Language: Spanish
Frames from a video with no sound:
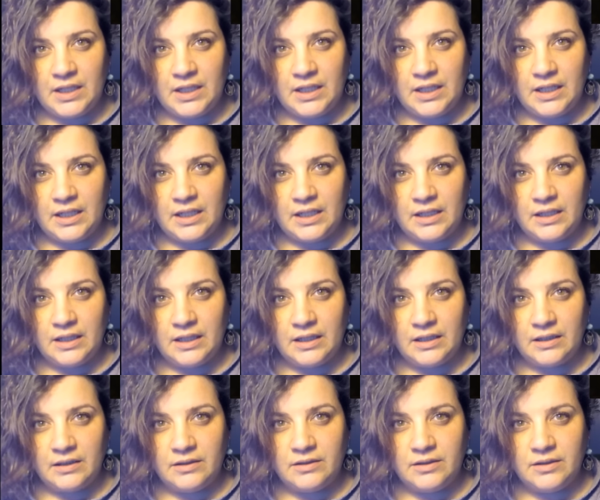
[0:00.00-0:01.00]

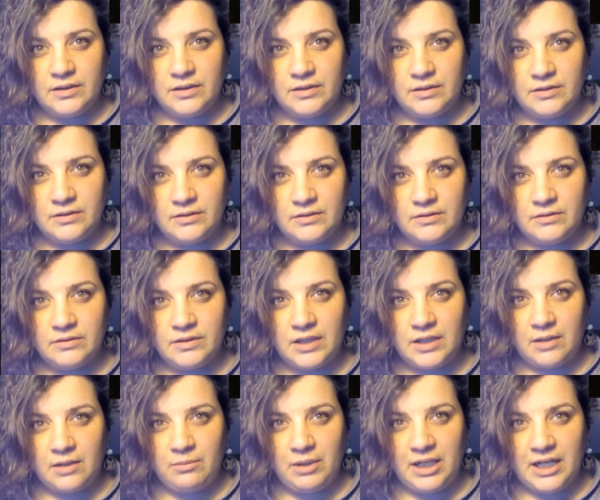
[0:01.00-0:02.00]
eh,
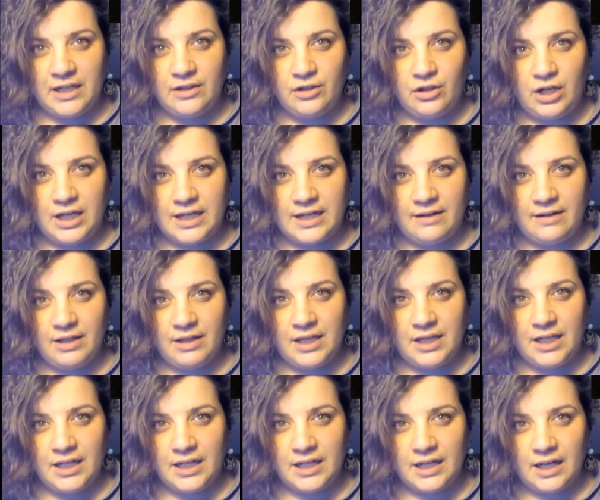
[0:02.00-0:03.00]
terminando la
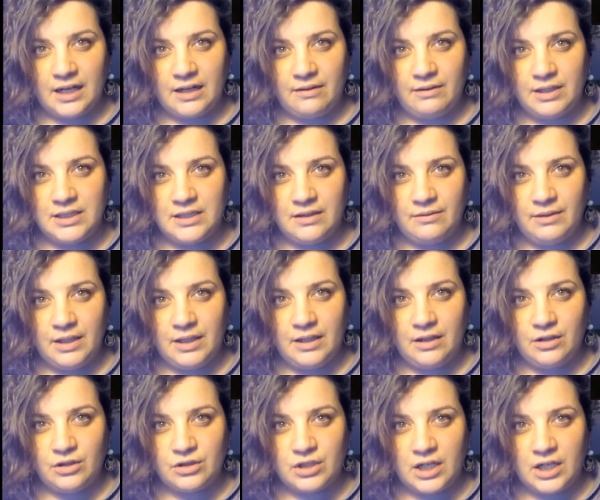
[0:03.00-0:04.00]
cabecera que acabáis de ver
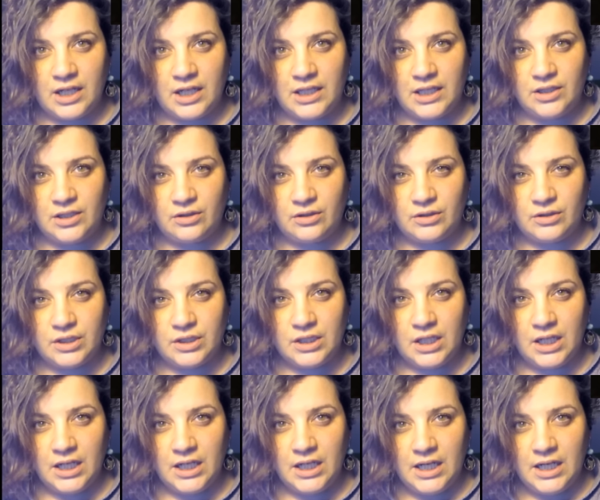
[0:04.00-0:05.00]
y los créditos
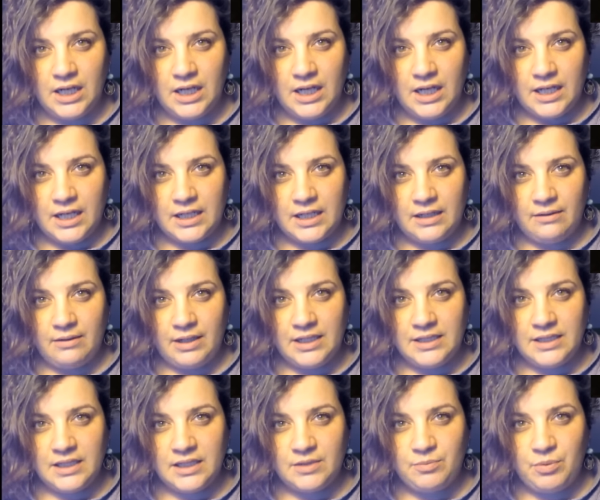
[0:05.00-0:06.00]
que
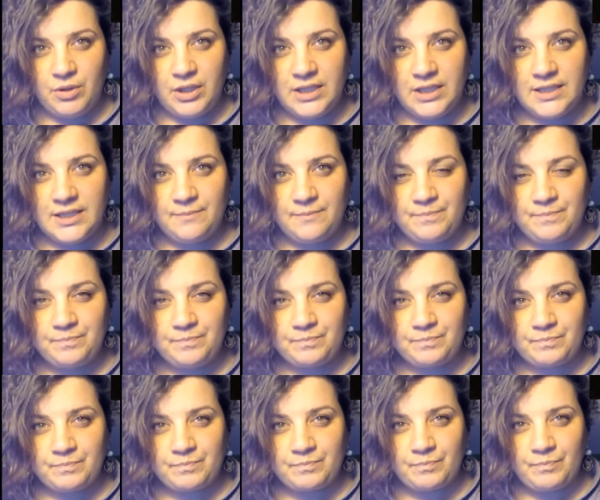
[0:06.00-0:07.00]
veréis después.
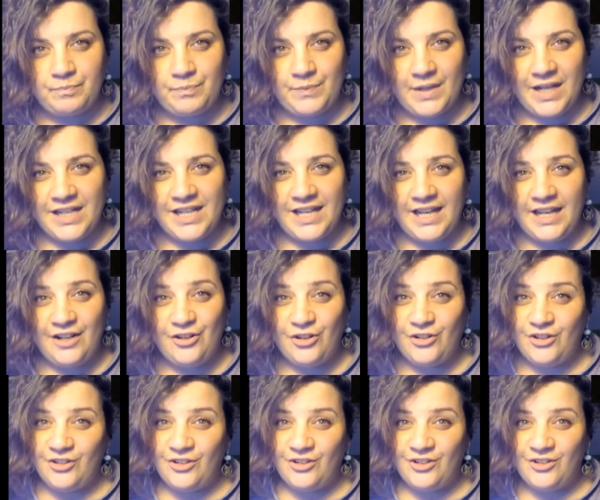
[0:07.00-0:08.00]

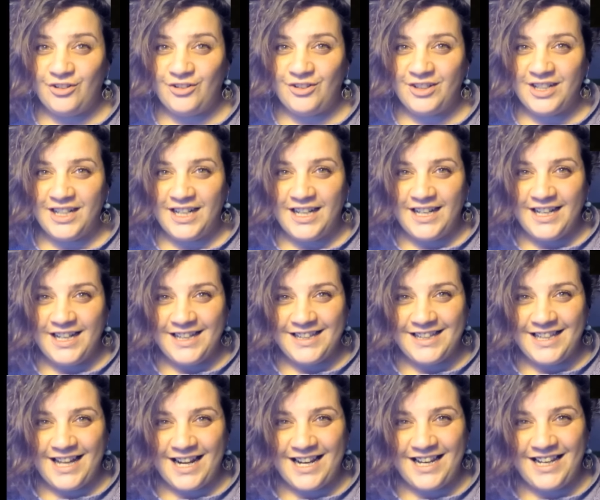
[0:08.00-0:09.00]
Quiero
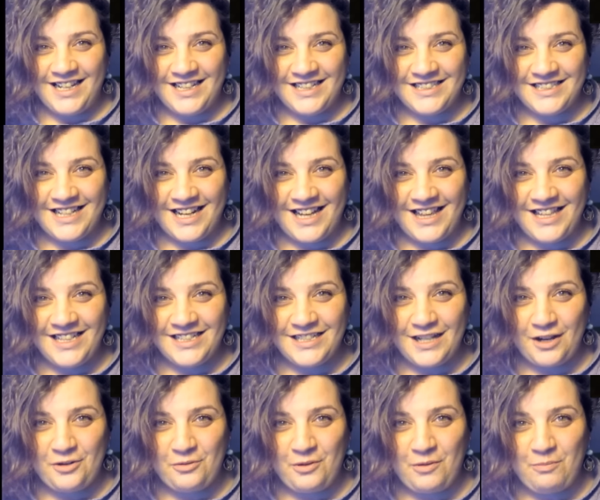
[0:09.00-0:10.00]
darle las
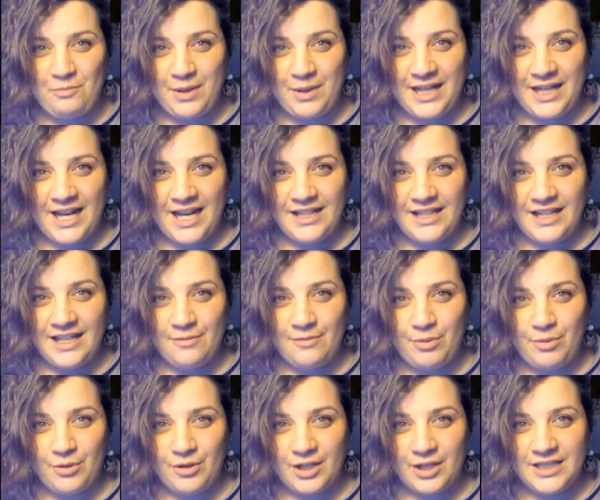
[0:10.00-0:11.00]
gracias a Rubén Periáñez
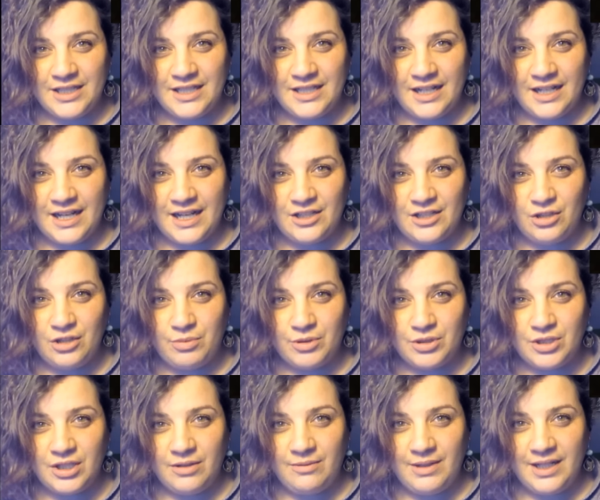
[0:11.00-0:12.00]
porque es el que ha hecho
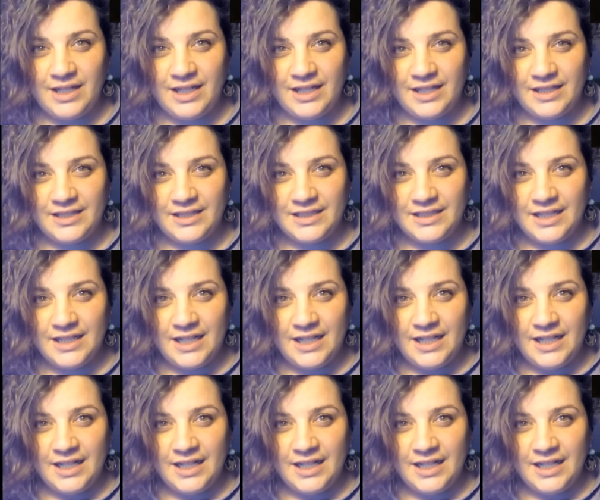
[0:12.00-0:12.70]
posible